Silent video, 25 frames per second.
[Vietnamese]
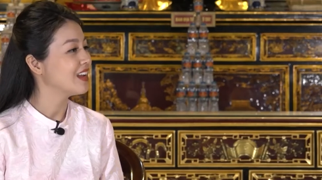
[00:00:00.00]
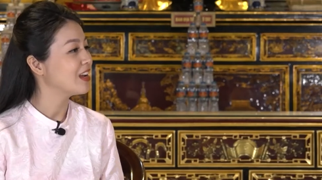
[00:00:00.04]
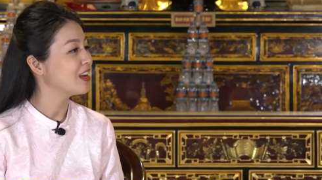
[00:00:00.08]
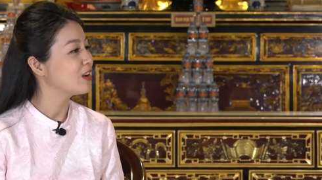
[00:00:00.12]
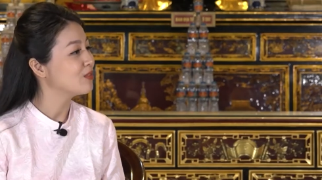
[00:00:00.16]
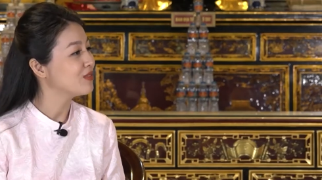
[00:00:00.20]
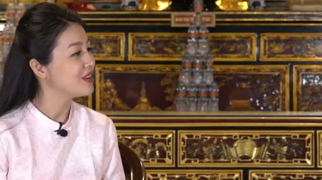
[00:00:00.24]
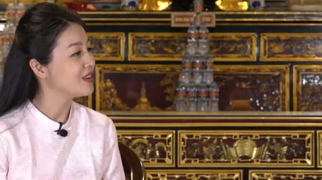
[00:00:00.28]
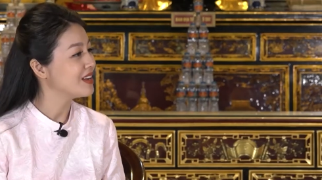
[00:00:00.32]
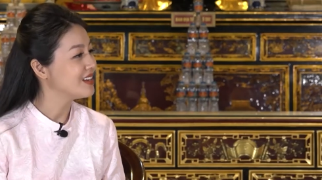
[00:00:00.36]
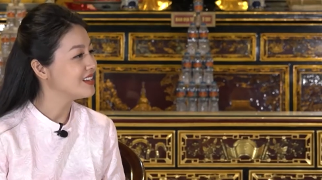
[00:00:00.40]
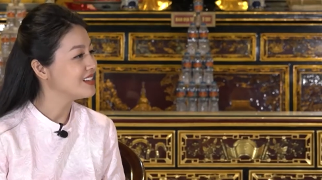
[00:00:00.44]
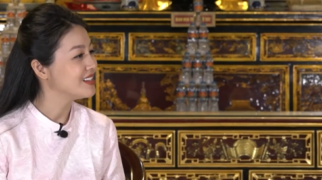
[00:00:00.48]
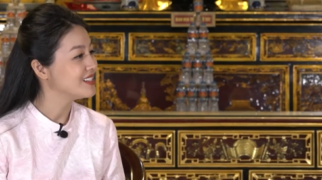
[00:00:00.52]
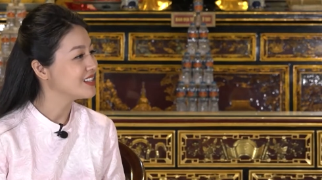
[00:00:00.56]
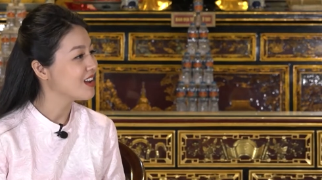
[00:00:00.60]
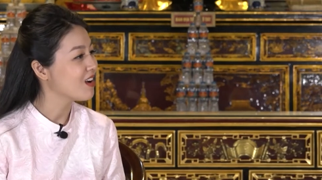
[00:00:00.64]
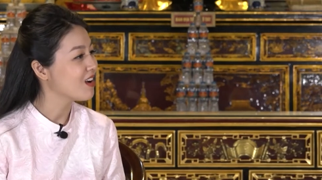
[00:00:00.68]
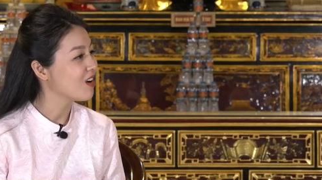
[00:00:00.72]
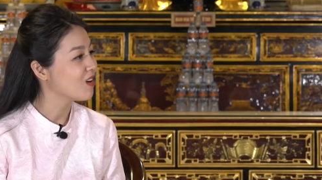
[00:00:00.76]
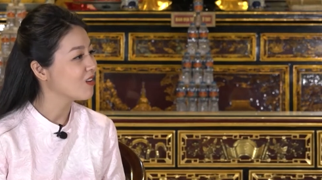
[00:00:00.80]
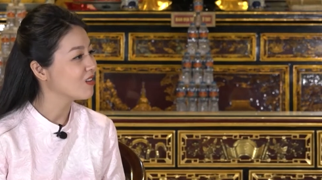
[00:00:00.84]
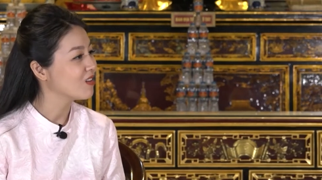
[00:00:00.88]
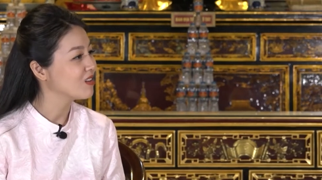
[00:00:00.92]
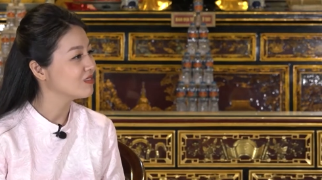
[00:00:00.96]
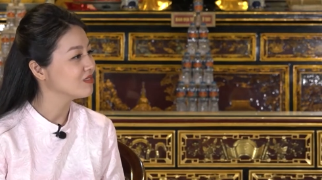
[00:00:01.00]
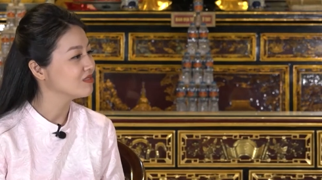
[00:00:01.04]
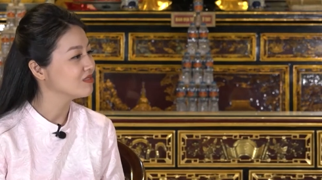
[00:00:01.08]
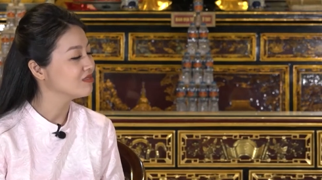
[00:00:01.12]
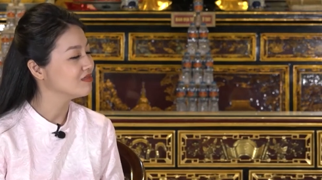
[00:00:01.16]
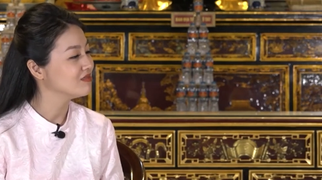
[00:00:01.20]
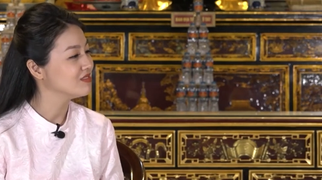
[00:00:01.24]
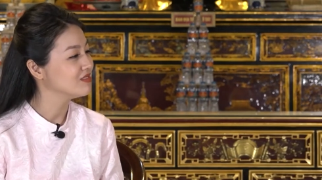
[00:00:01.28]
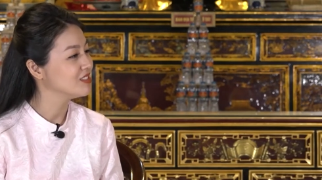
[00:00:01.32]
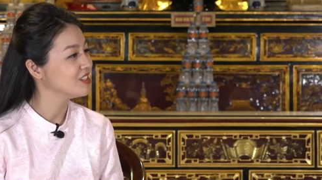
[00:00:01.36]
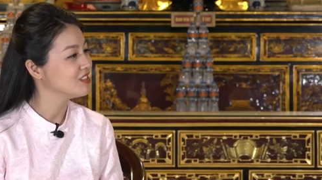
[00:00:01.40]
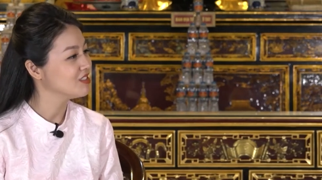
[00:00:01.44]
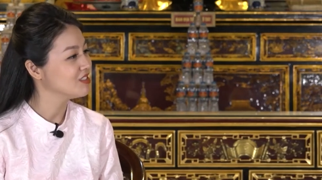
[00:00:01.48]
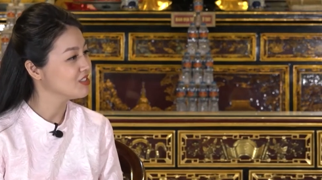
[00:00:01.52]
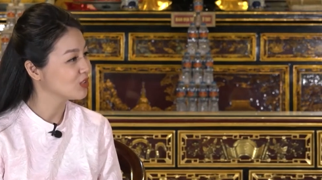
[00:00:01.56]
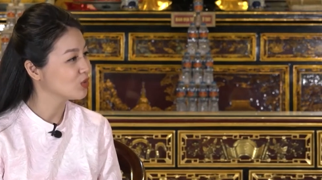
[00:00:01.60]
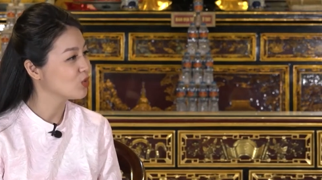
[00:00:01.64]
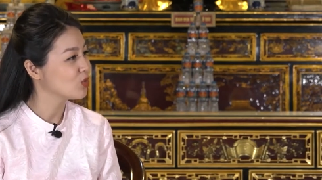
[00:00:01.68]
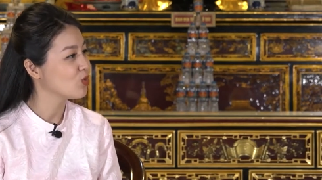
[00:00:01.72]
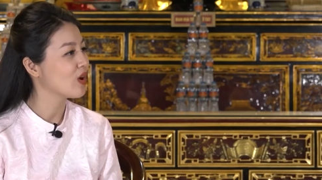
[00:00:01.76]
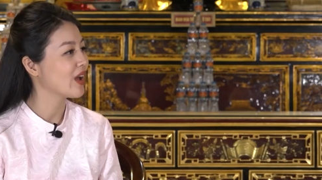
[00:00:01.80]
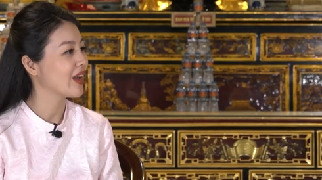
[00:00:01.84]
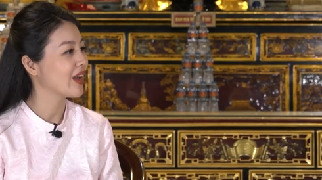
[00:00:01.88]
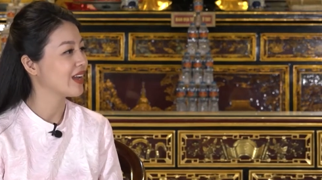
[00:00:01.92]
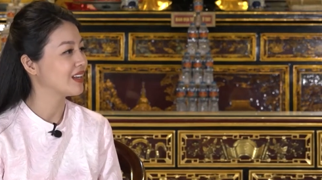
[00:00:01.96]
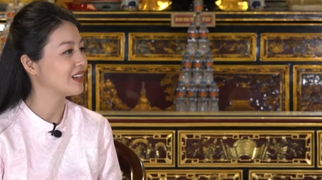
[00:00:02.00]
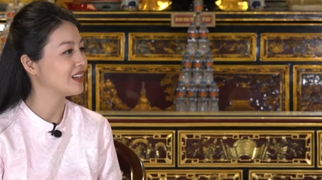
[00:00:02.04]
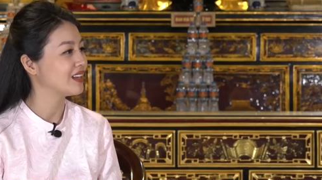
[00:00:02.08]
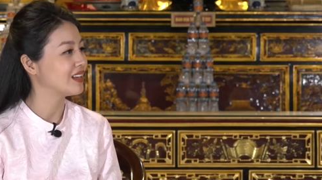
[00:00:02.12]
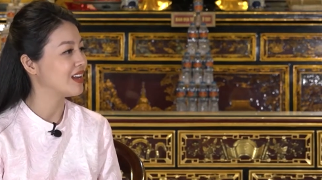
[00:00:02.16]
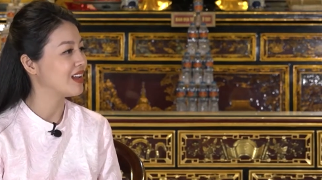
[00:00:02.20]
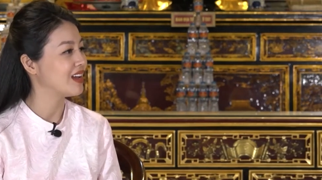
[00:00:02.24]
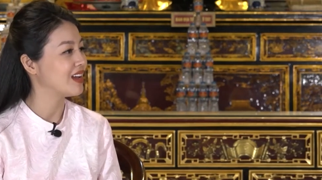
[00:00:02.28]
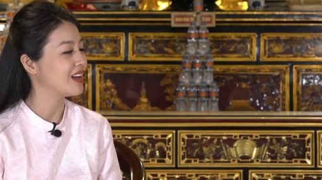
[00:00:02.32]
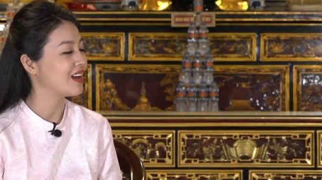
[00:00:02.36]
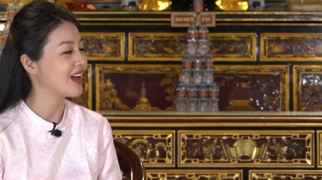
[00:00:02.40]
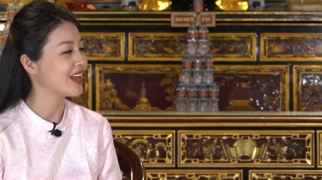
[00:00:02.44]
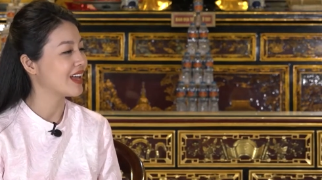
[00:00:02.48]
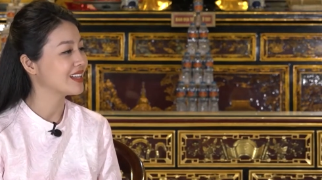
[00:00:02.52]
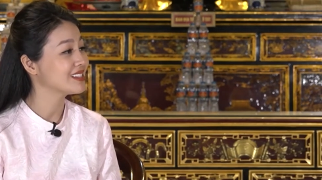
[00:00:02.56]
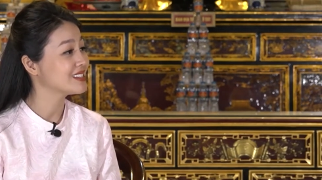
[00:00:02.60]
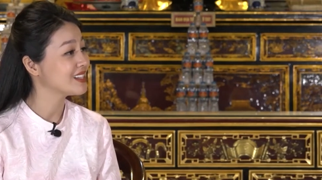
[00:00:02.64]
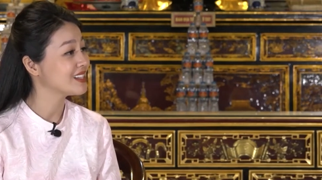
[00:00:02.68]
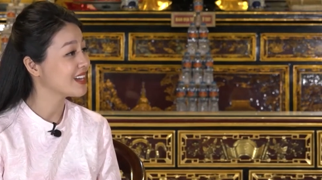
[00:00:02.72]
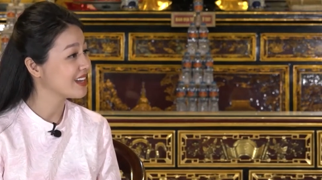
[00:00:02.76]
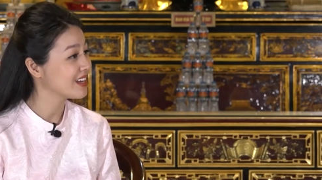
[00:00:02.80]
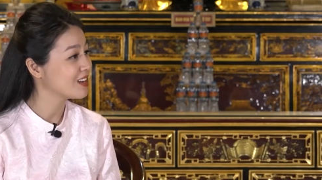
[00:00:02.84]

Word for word: có phải lý do những người tu hành là ăn chay